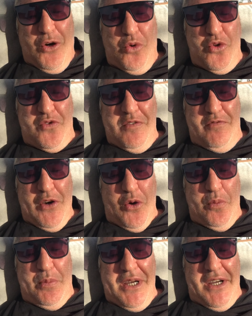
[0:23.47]
Ou je vais me faire
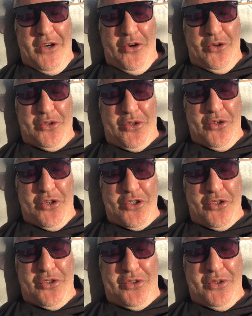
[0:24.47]
opérer en rentrant quand
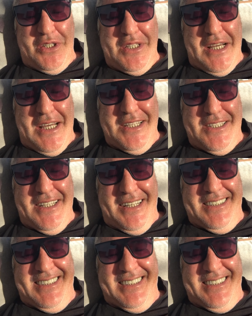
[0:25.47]
je rentrerai d'Agadir.